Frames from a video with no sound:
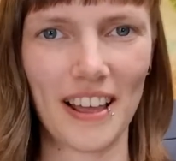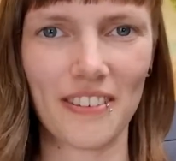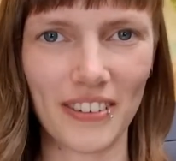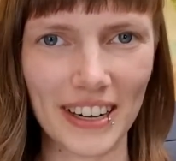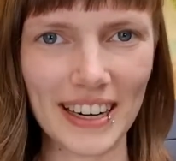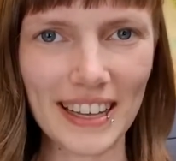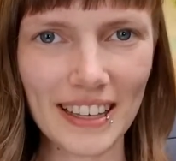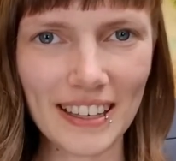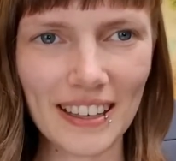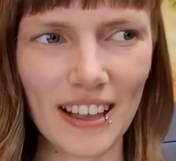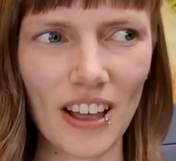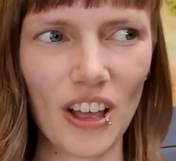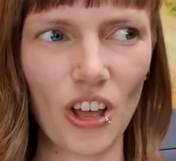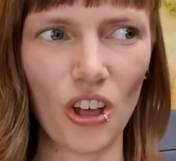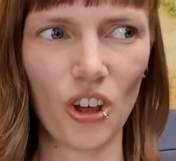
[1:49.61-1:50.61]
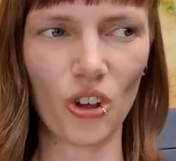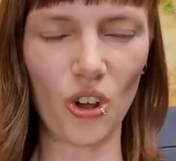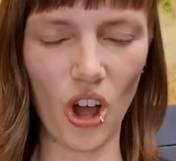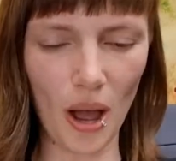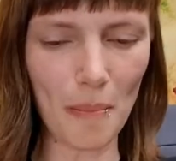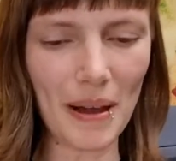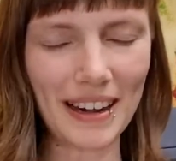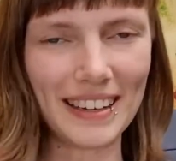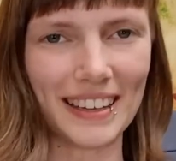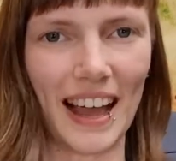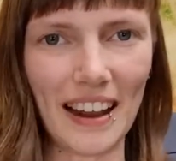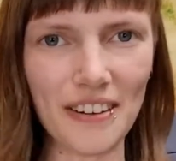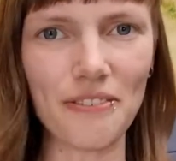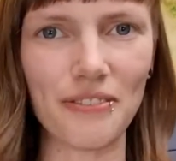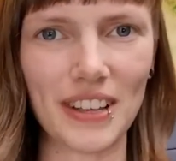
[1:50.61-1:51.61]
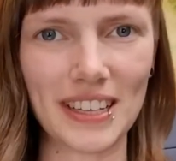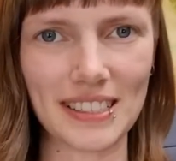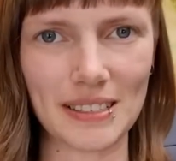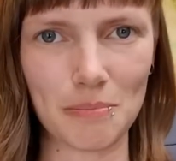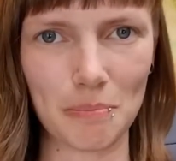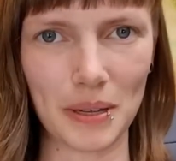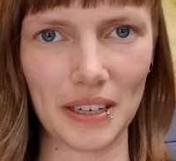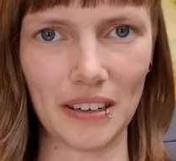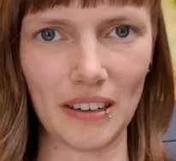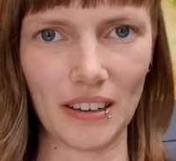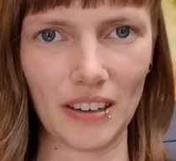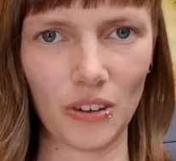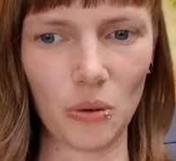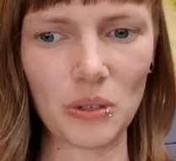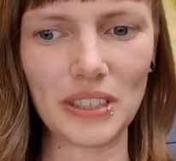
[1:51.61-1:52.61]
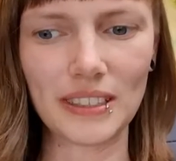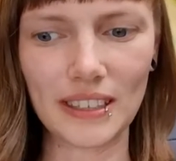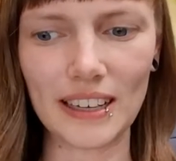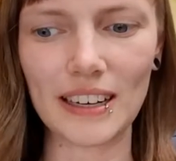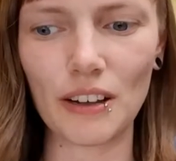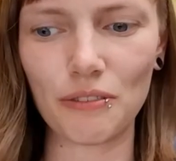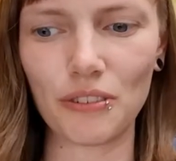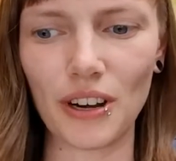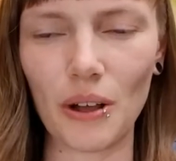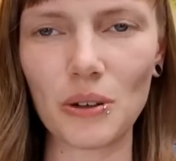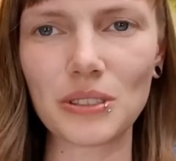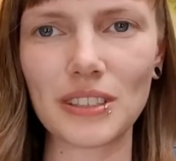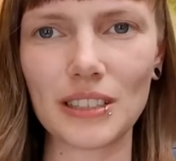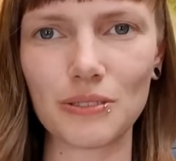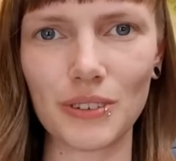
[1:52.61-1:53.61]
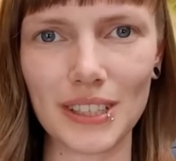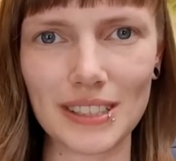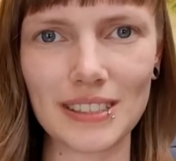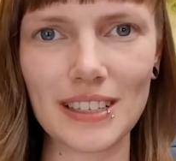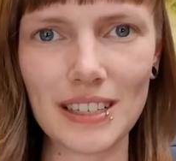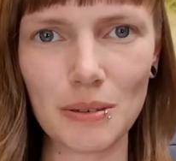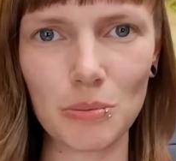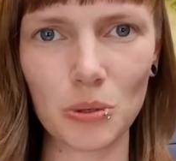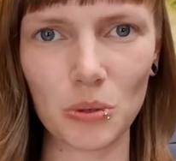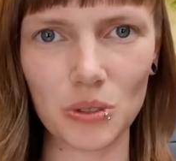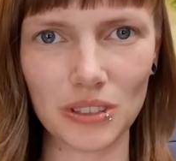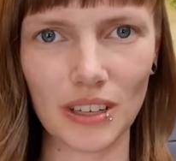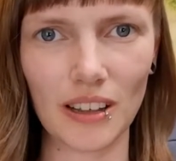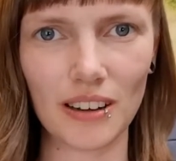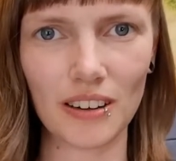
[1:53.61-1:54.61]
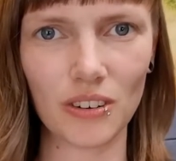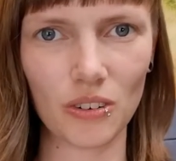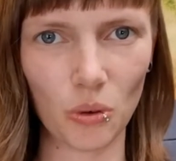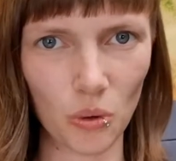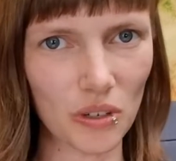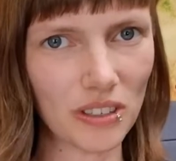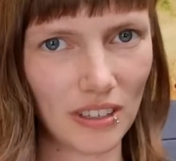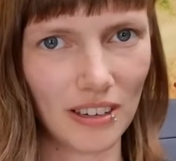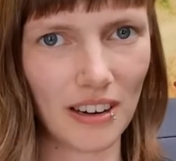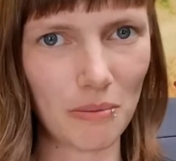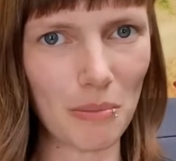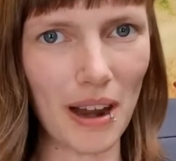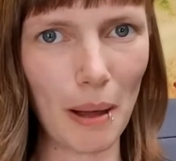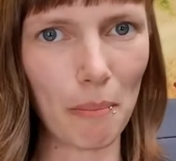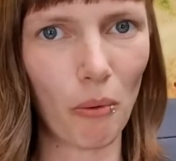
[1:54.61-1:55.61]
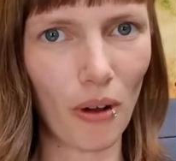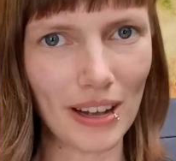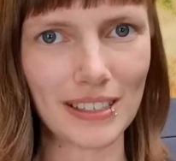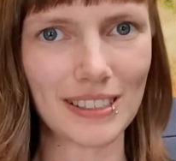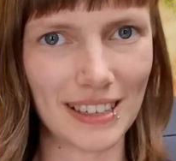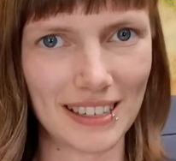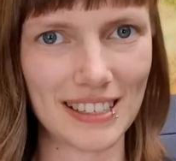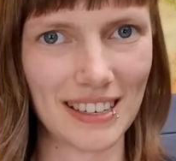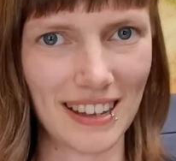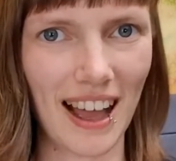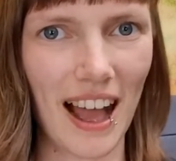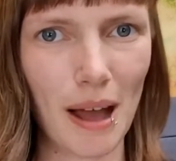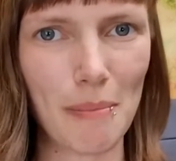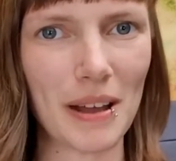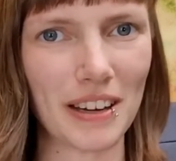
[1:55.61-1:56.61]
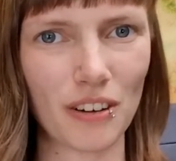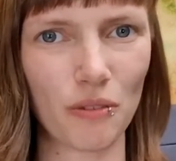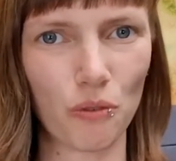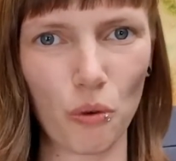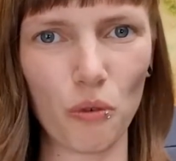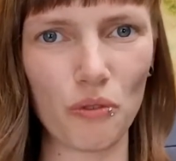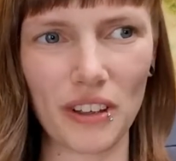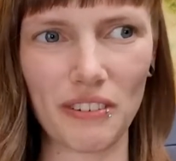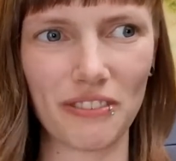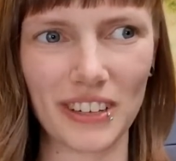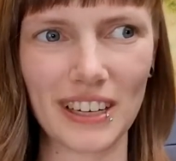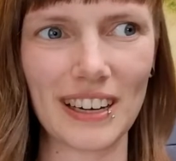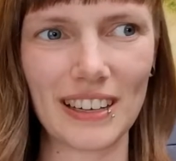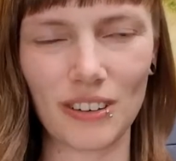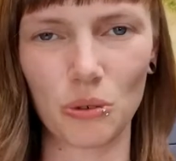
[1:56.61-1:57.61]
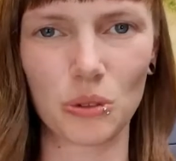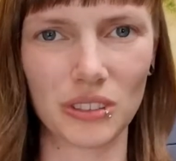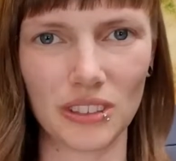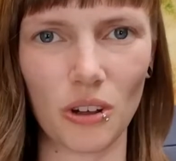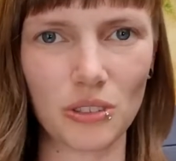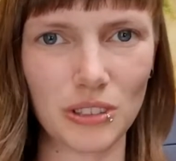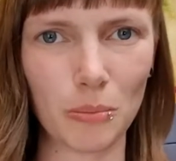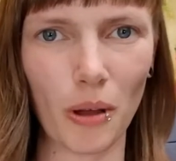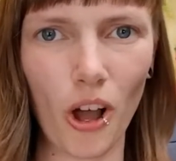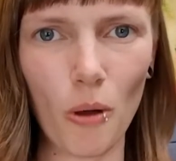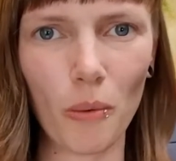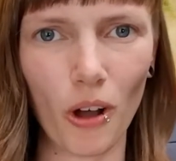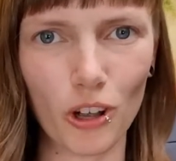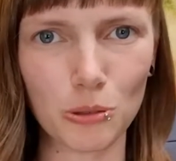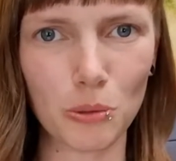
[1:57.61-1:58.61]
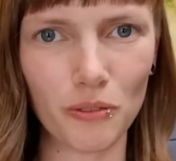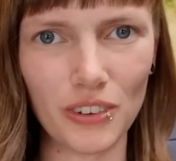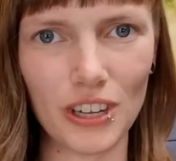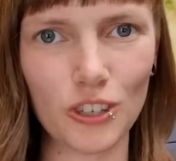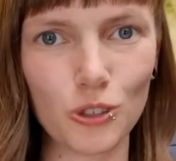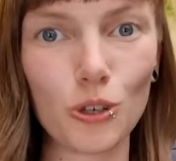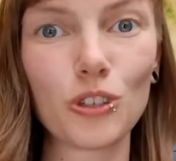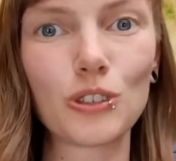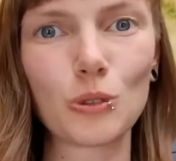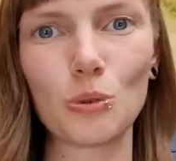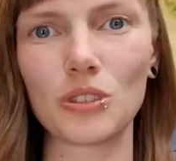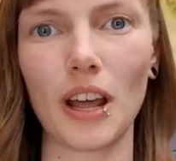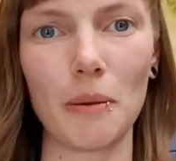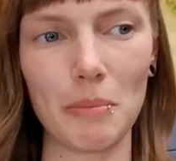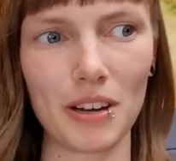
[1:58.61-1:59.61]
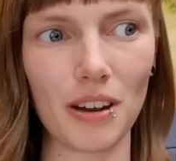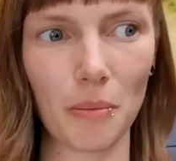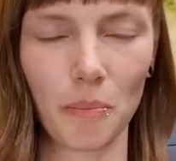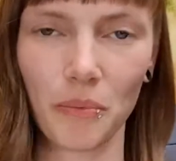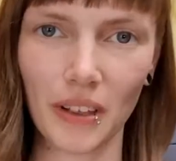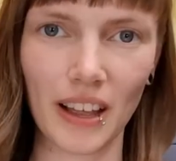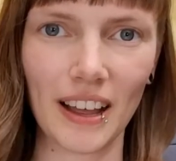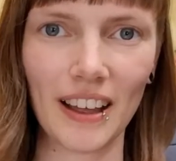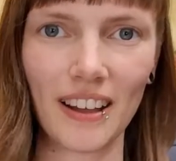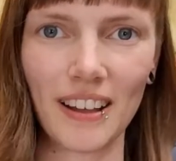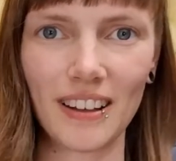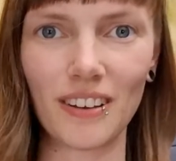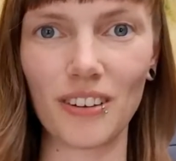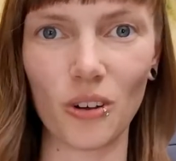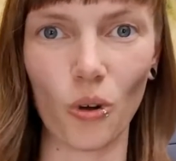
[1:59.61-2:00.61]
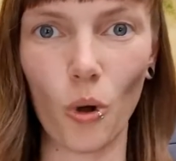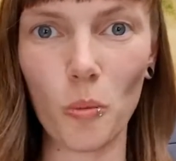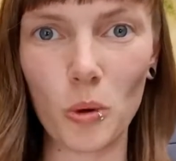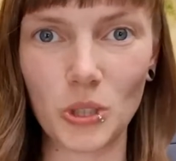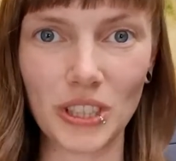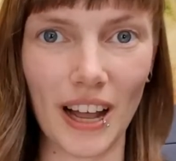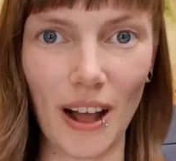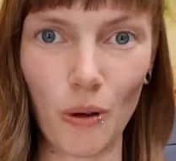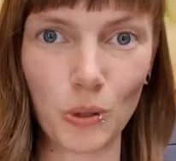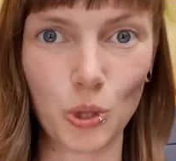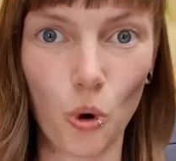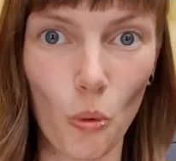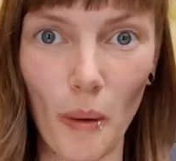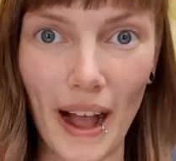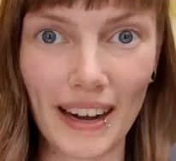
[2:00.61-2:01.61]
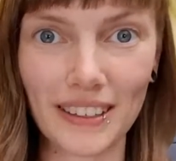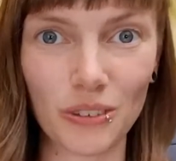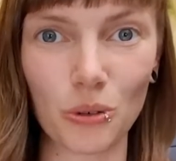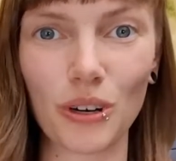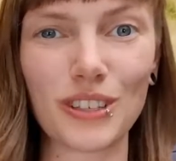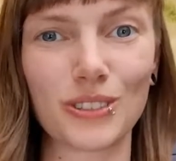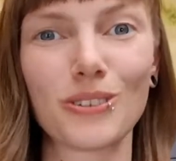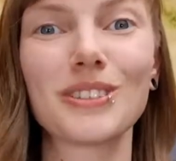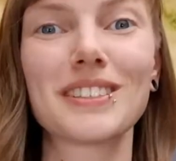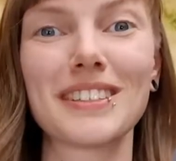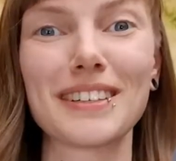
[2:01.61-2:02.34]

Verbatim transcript: Wenn ich körperlich anwesend bin, und ich gehe davon aus, dass wir jetzt nicht mit unseren Hunden in einem Laborsetting arbeiten, wo wir wirklich uns aus dem Raum rausbewegen, Tür zu und dann mit einem äh, Roboter, Automaten oder sonst